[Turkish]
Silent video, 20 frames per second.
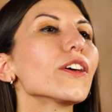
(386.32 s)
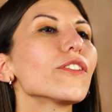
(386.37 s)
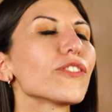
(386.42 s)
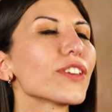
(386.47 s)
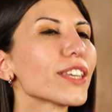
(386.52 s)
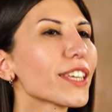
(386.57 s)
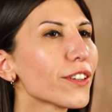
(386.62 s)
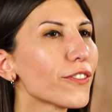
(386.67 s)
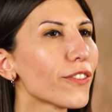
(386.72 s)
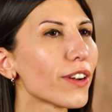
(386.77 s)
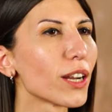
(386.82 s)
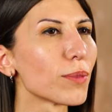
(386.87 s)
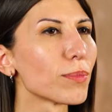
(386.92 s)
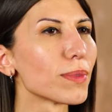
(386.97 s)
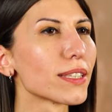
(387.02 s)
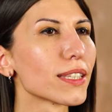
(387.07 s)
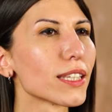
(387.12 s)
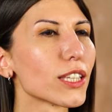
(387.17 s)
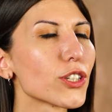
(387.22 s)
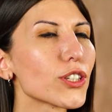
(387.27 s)
Fikir
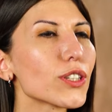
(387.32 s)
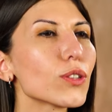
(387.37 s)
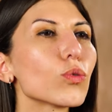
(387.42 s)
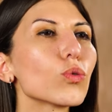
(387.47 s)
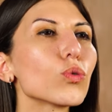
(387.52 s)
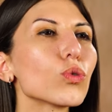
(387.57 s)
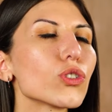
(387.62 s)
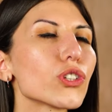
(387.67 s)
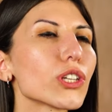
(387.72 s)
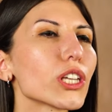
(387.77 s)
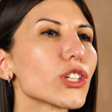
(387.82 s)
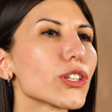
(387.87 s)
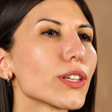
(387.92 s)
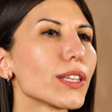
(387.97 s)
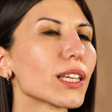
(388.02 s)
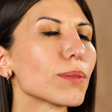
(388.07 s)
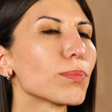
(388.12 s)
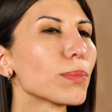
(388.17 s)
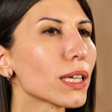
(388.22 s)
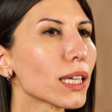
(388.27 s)
vermesi için 13
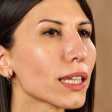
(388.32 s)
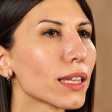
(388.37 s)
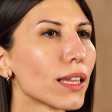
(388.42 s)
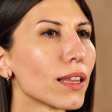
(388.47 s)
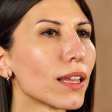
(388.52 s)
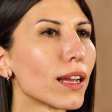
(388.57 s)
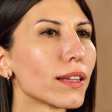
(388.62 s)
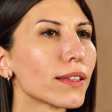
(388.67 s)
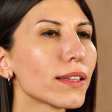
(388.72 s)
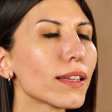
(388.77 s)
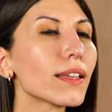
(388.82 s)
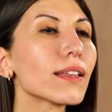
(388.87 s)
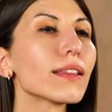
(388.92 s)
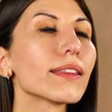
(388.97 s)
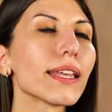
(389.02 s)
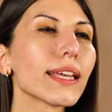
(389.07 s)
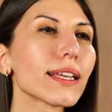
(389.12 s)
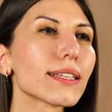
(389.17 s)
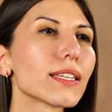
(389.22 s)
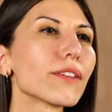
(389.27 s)
kişilik makinelerde
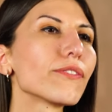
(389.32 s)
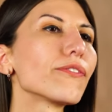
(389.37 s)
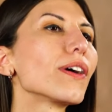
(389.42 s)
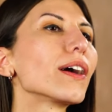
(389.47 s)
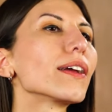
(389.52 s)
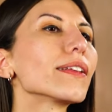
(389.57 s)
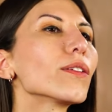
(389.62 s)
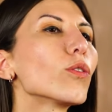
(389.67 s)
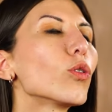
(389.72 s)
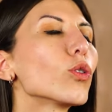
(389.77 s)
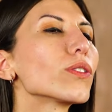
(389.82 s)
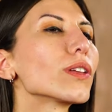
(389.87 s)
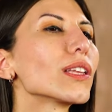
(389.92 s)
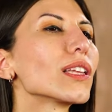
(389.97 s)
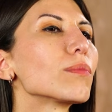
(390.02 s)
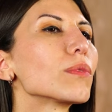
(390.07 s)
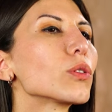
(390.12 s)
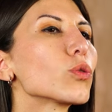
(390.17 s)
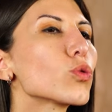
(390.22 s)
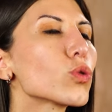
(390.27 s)
tek seferde
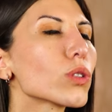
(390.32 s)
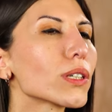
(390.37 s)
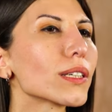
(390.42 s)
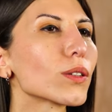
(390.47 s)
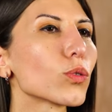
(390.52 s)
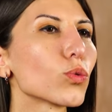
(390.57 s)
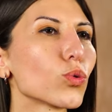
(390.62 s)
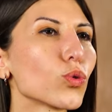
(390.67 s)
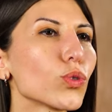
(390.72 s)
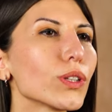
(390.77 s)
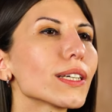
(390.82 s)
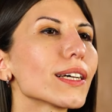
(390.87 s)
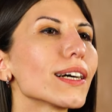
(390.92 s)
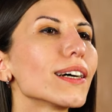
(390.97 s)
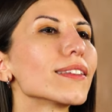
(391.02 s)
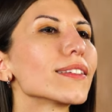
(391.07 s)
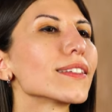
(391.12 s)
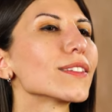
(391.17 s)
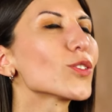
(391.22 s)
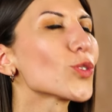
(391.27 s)
ortalama 140 ürün
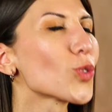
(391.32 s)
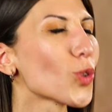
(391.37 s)
yıkandığını